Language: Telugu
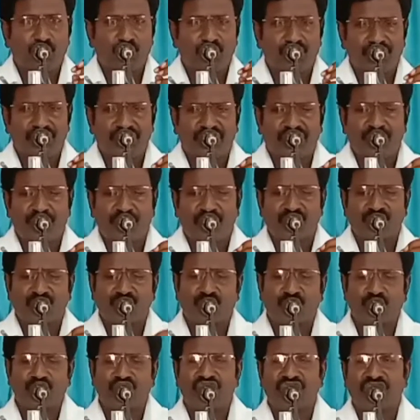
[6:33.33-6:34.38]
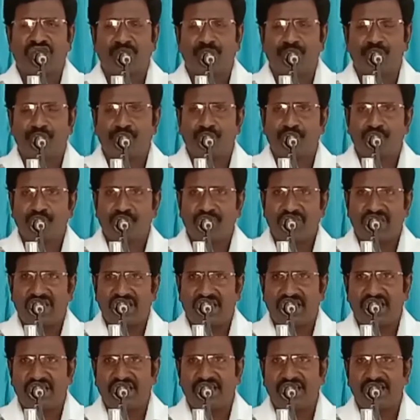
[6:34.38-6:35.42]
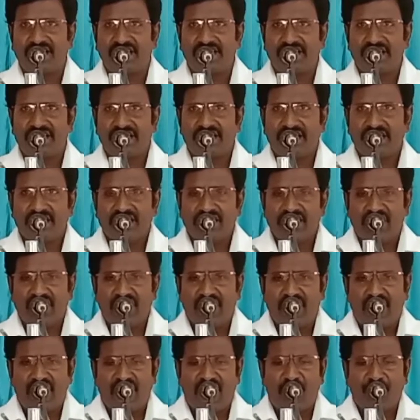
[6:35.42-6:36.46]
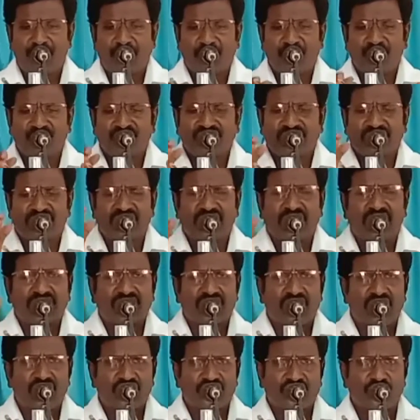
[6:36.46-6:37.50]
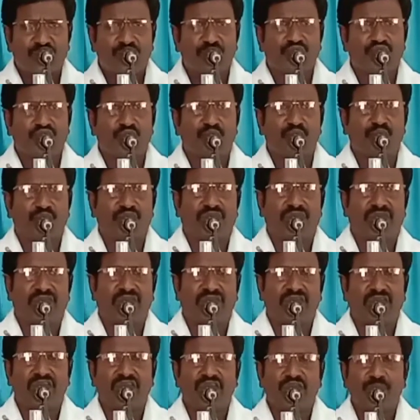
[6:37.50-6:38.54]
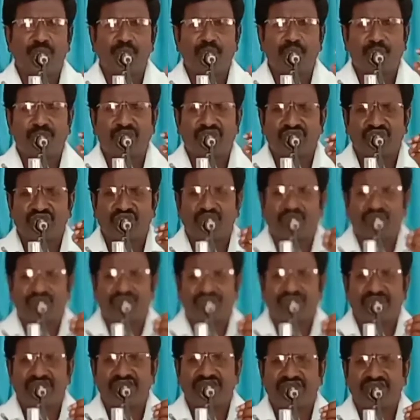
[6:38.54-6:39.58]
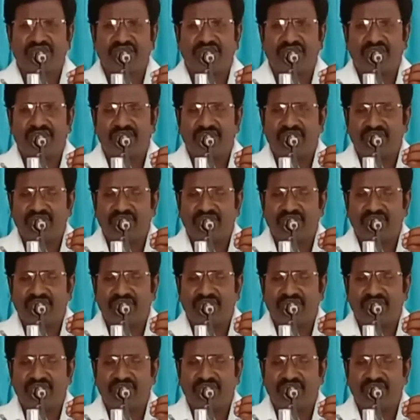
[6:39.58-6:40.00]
కొన్నిటిని మనం చూద్దాం అలాగే ఆ ప్రభు తన కటాక్షము చొప్పున ప్రజలకు చేసే